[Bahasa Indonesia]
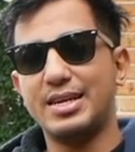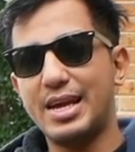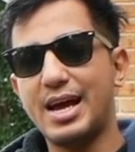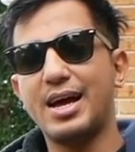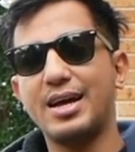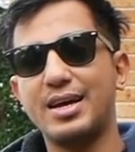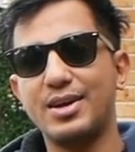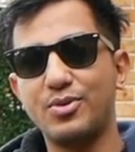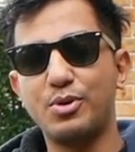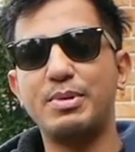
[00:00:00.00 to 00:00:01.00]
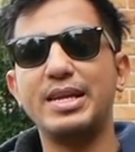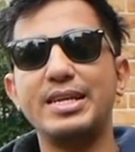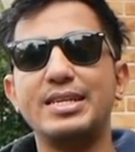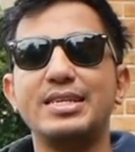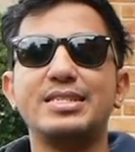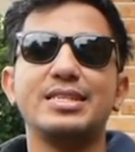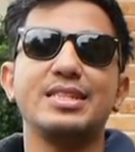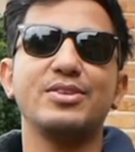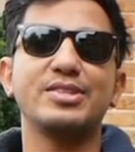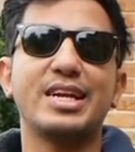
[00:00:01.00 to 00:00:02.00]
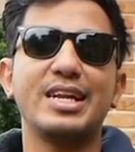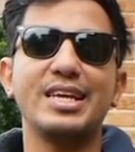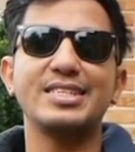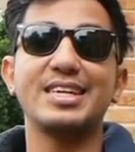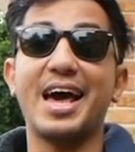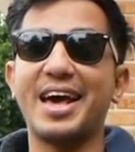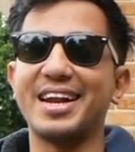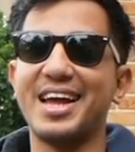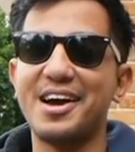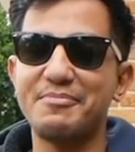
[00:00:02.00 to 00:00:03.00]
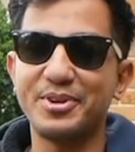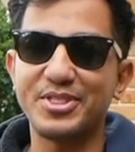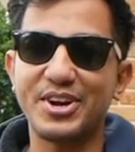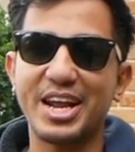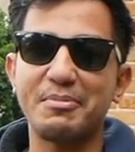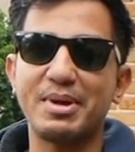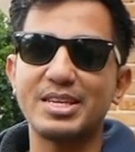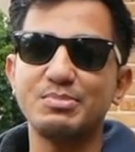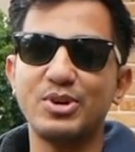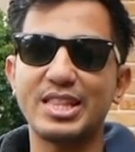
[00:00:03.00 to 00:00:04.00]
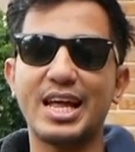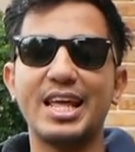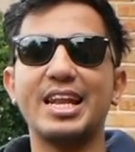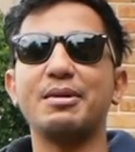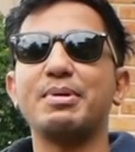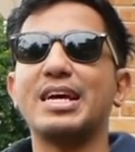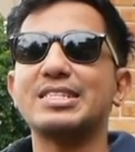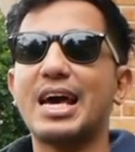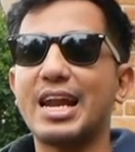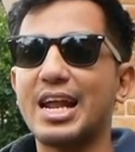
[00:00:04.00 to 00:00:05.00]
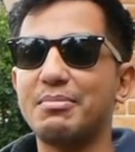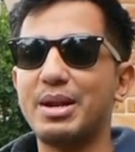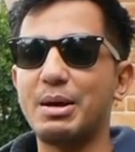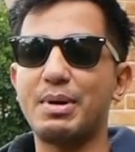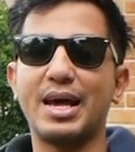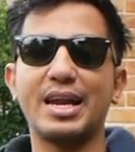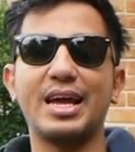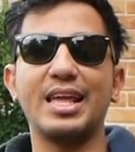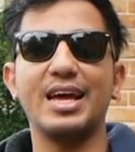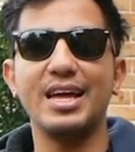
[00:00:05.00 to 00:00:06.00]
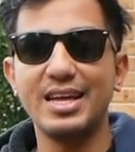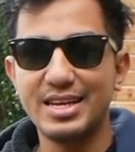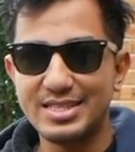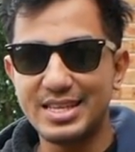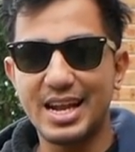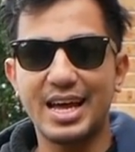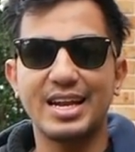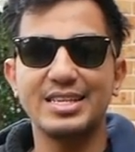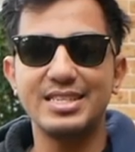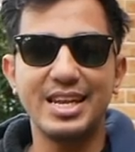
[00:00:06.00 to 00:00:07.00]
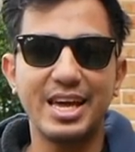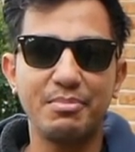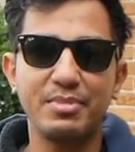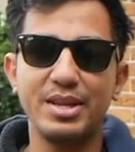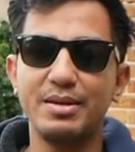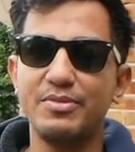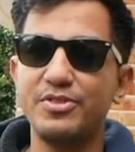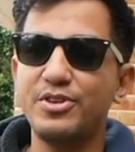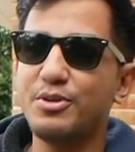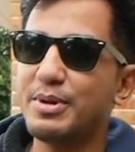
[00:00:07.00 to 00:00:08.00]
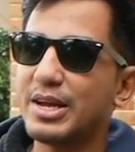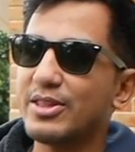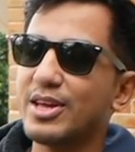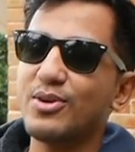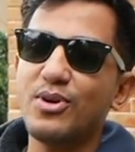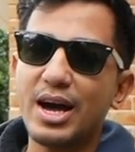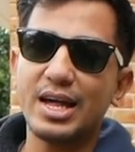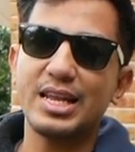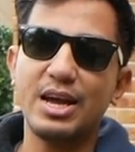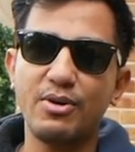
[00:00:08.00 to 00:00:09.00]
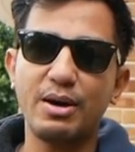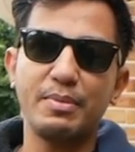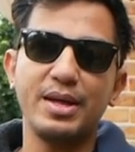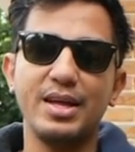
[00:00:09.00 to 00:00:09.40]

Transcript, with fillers: yang gue beli di Sydney Australia seharga motor NMAX. Buat kalian yang penasaran berapa harganya, silahkan isi DM di video berikutnya gue akan jawab